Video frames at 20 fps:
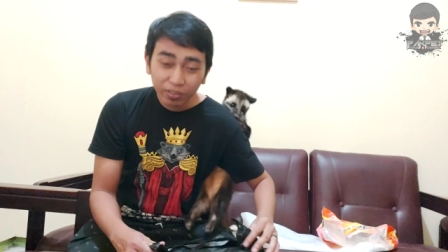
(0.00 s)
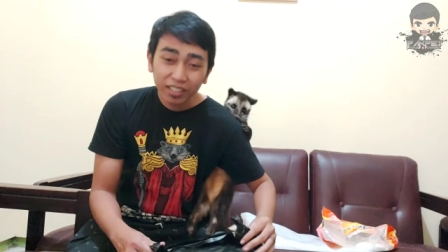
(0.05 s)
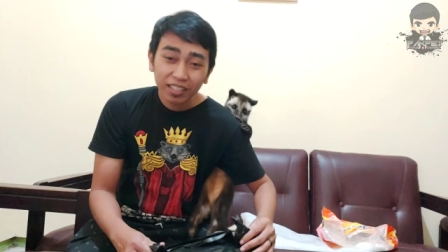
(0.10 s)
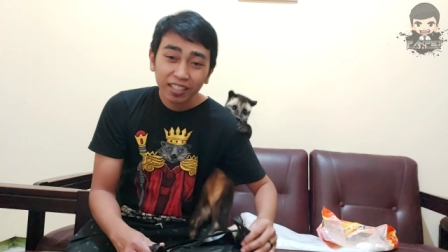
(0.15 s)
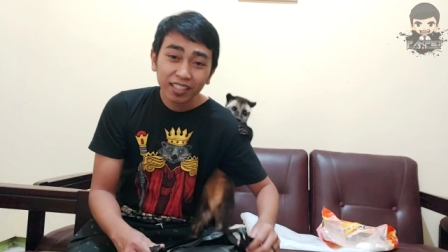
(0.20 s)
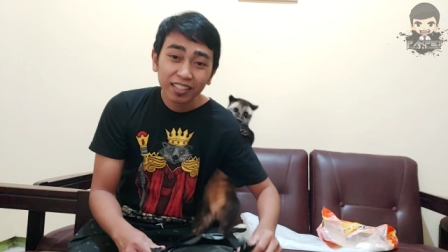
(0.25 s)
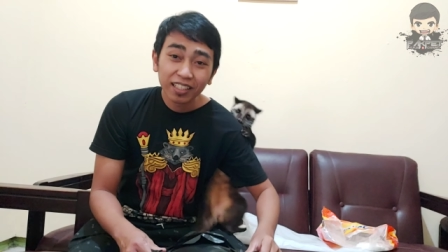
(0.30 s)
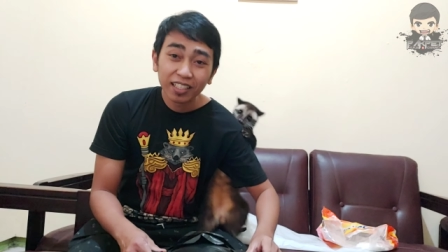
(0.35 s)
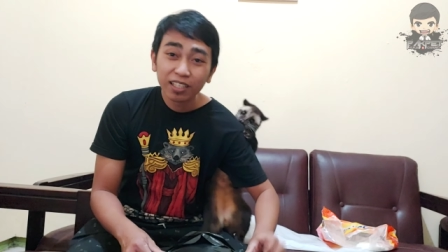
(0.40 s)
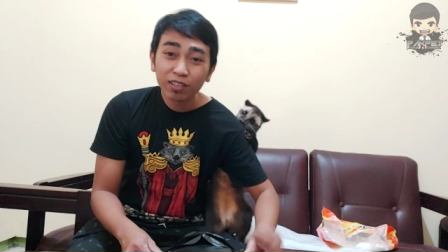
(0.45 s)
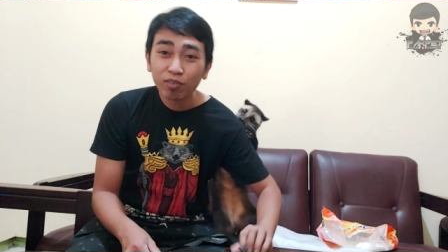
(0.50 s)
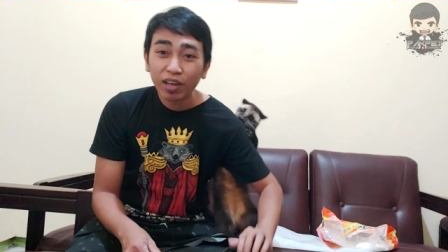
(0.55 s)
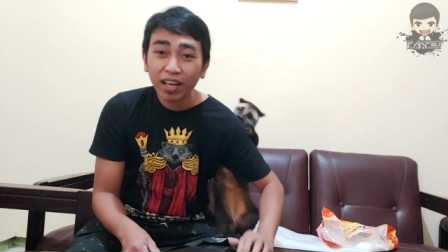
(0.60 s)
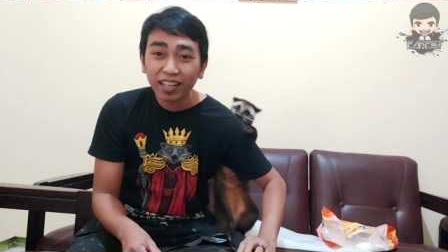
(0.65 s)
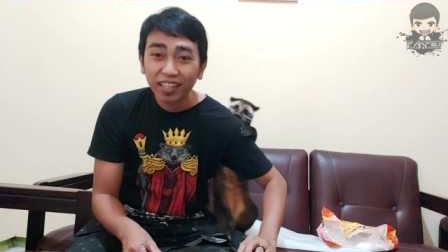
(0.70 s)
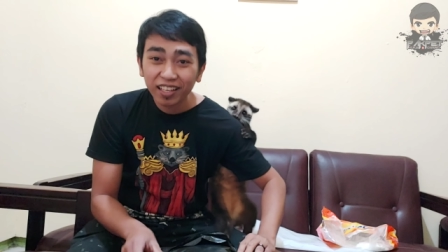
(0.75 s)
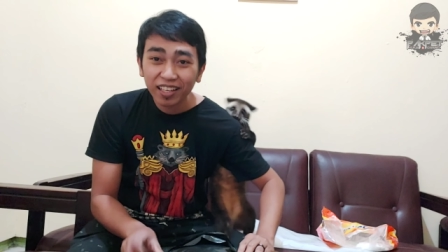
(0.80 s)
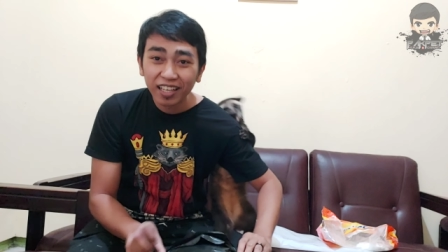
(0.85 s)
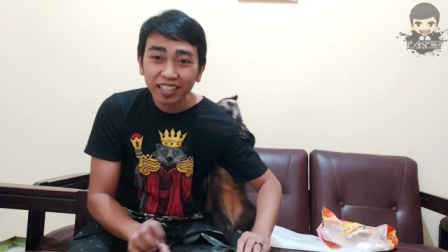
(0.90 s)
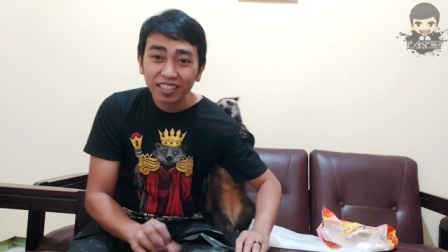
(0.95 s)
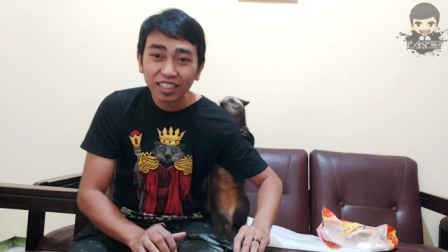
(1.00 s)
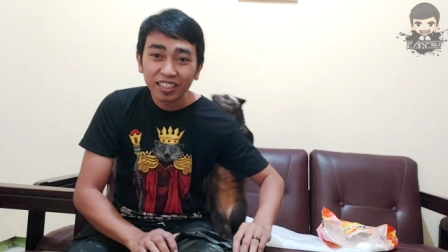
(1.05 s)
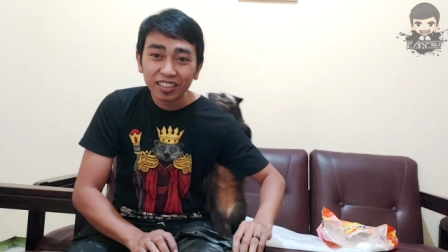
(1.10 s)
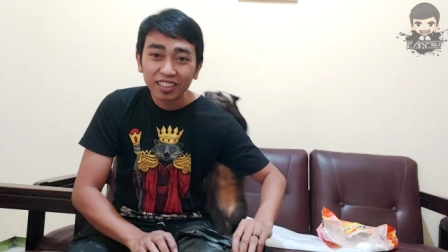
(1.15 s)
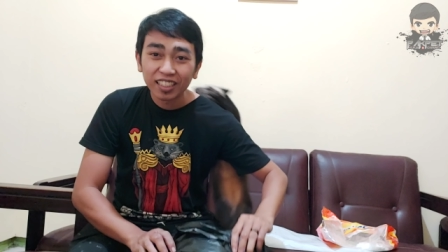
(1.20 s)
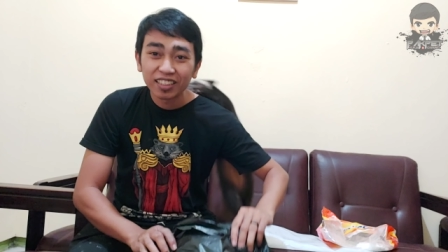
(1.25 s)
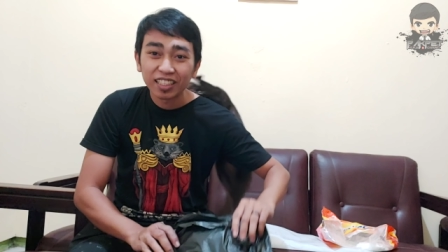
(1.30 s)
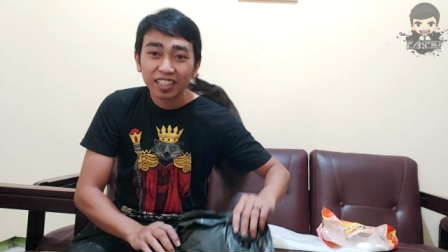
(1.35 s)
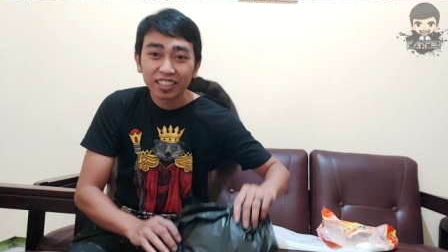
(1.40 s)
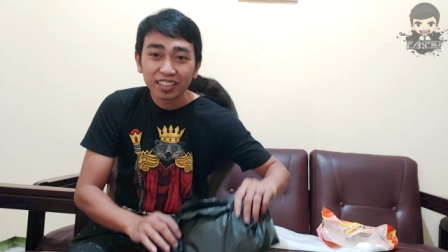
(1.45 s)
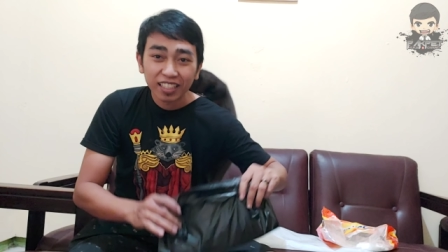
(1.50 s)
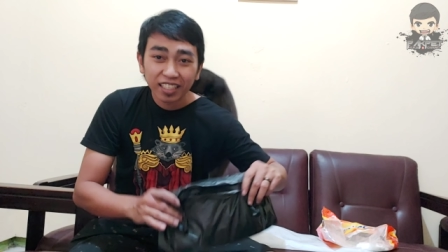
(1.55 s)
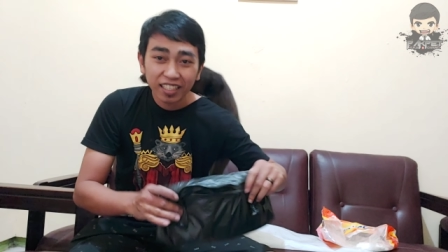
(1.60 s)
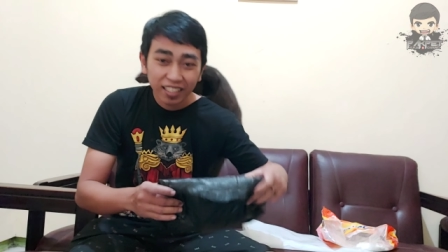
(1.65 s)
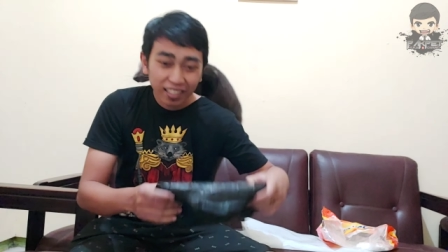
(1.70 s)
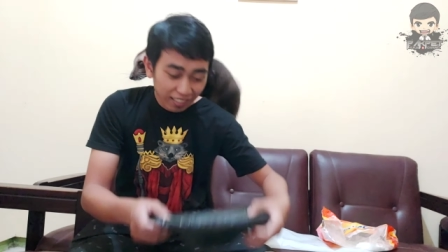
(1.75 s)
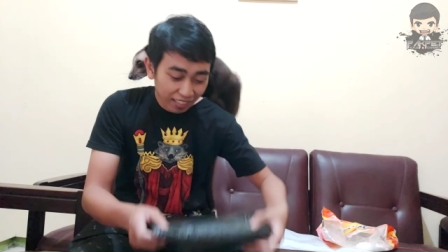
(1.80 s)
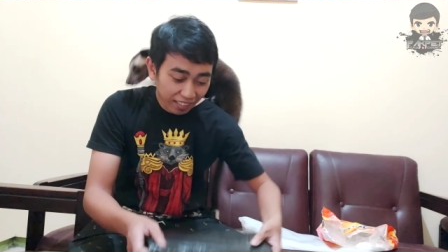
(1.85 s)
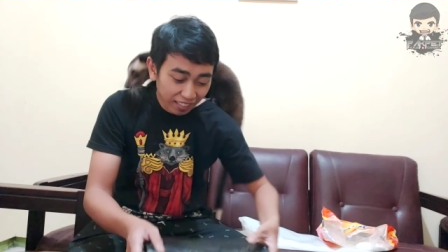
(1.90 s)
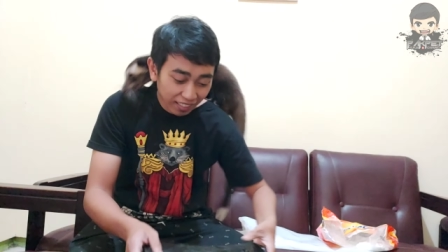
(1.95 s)
apa dari tadi packing nggak selesai-selesai
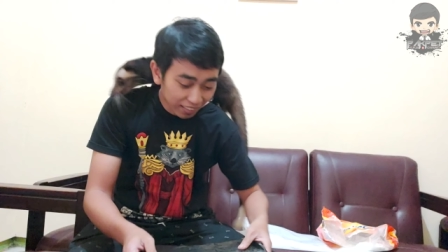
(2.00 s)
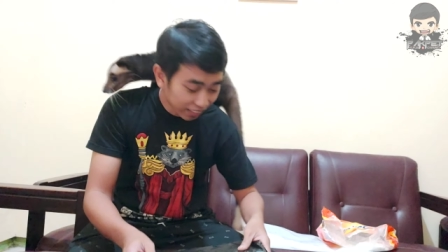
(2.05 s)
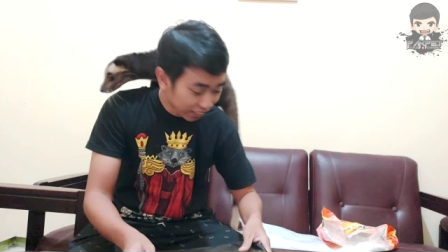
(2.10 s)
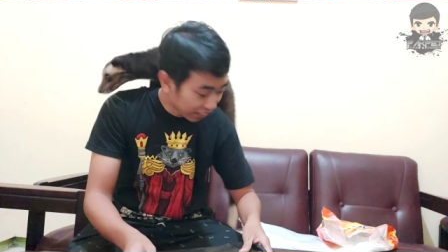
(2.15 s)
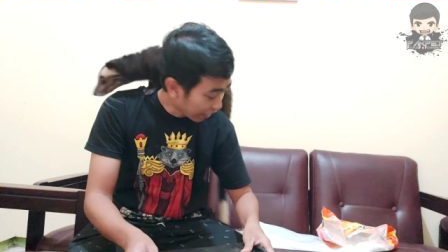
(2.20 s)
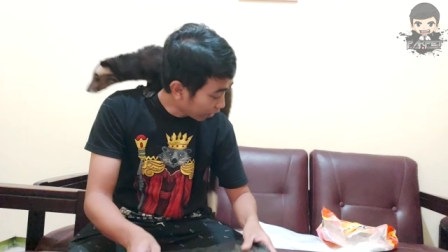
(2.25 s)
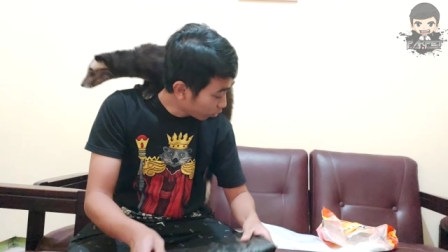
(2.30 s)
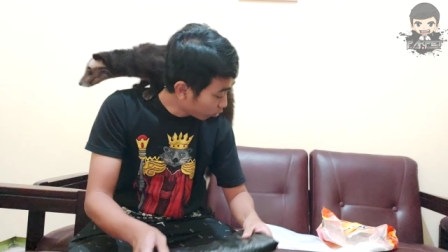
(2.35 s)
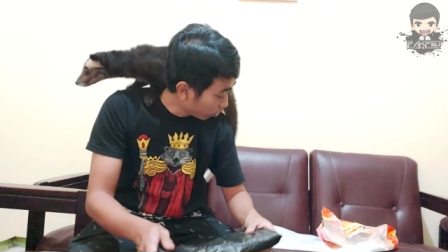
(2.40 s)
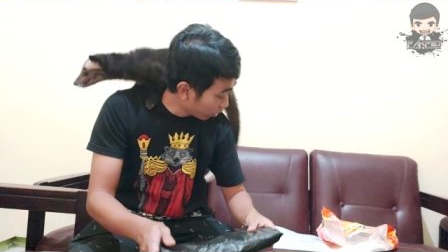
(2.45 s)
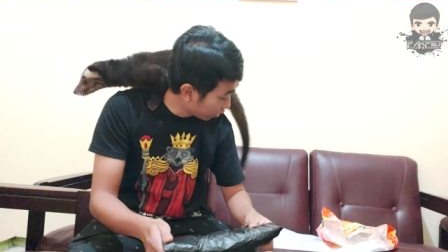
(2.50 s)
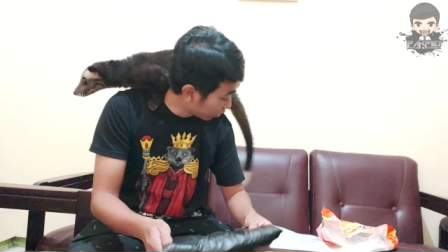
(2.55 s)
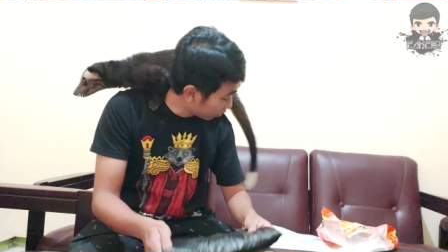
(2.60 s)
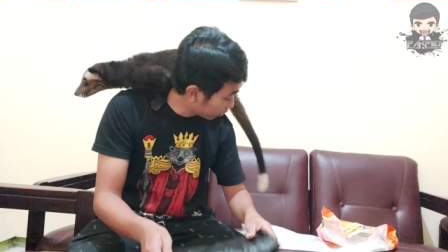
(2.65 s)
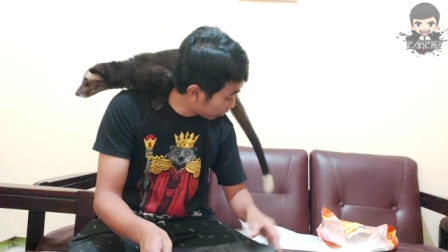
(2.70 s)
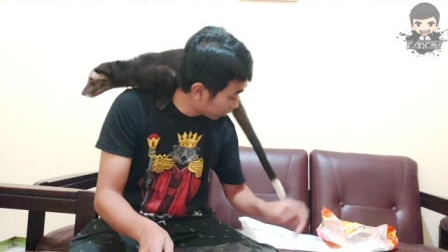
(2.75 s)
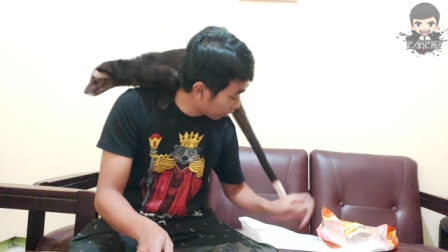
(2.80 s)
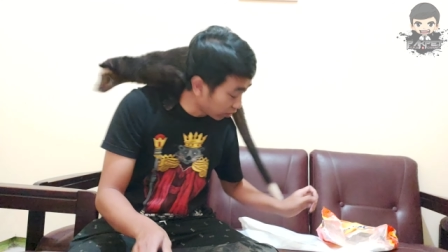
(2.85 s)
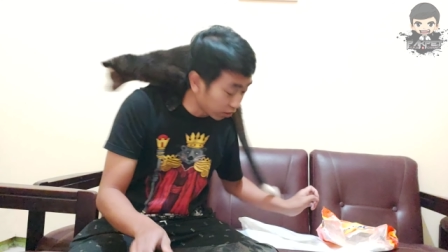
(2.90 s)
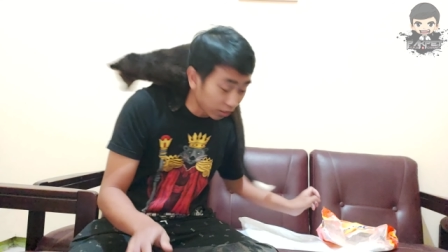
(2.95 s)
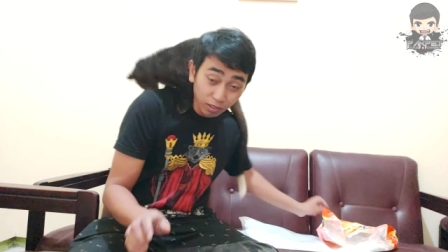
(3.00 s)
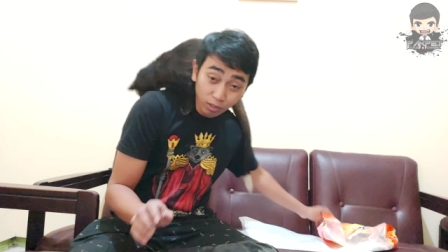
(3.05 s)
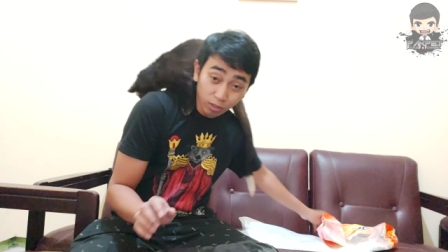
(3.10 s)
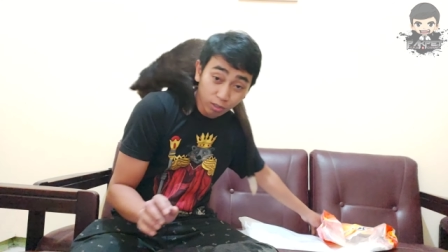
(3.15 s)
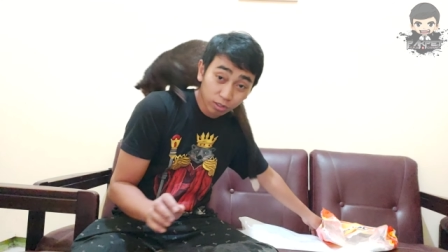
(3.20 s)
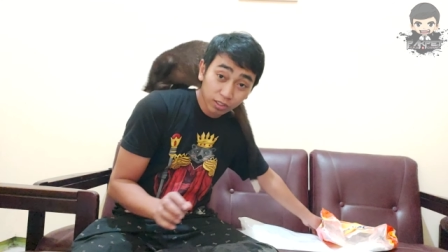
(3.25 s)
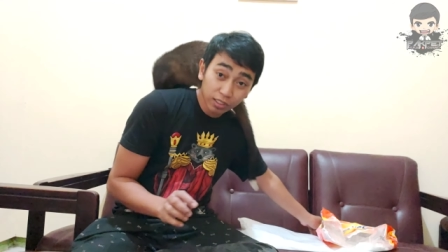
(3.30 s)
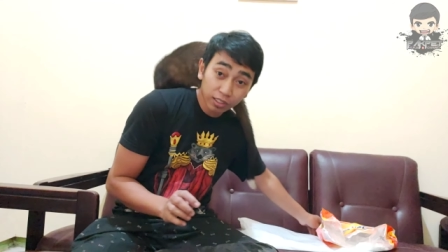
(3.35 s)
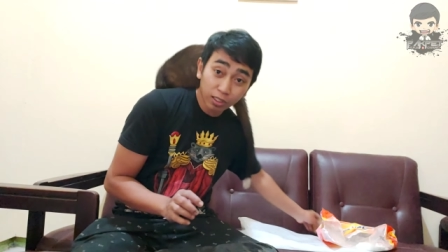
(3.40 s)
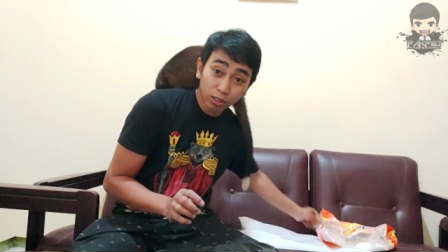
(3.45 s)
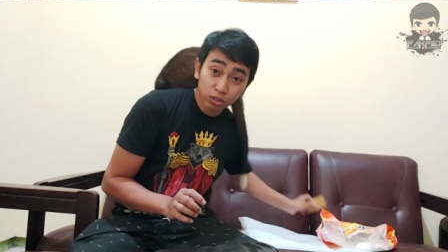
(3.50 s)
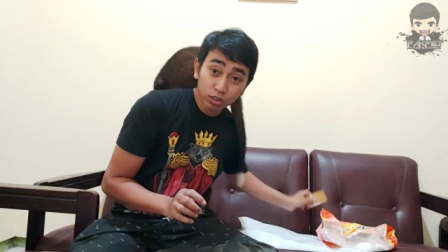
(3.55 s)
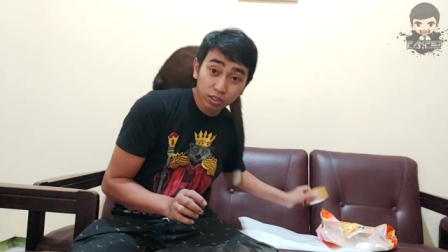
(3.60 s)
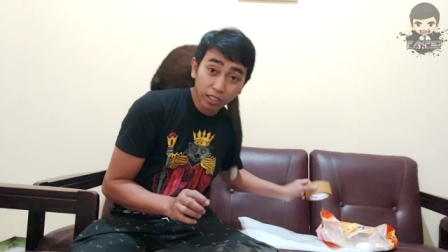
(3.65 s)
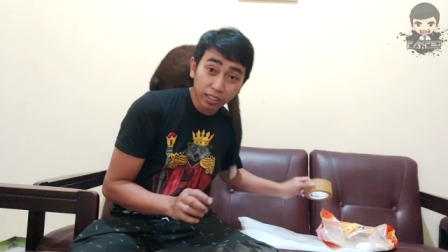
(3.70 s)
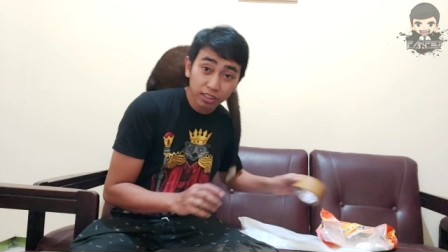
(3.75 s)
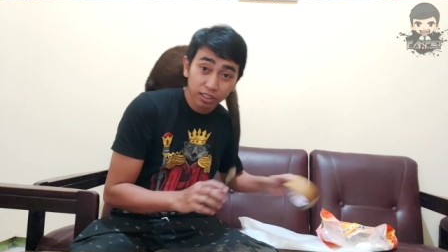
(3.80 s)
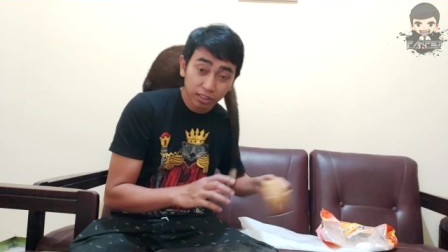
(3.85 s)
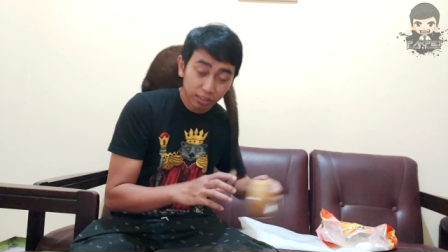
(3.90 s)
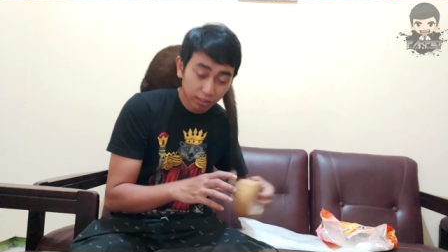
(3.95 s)
gara-gara digangguin Norti terus
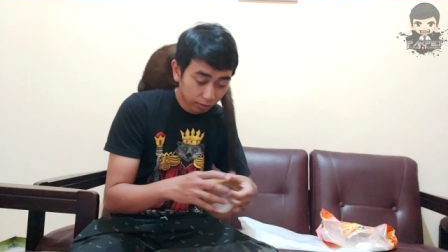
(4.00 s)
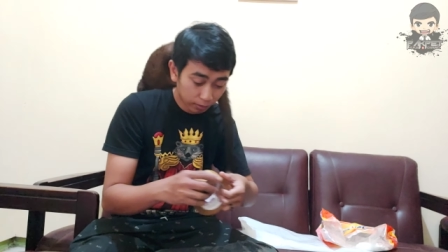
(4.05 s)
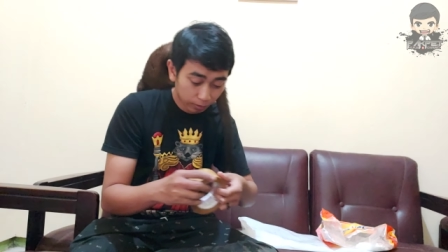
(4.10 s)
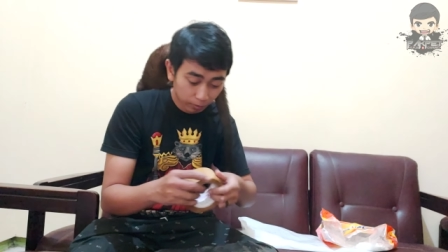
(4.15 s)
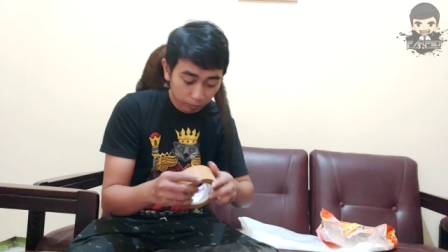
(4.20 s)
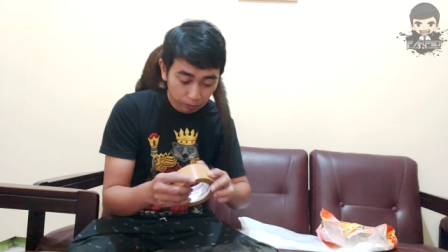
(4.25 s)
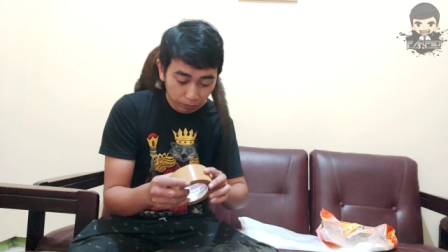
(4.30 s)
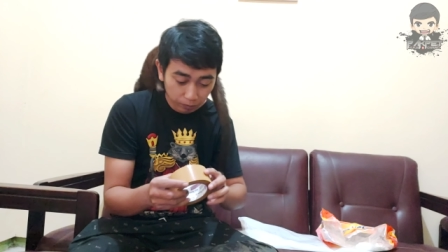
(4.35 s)
guys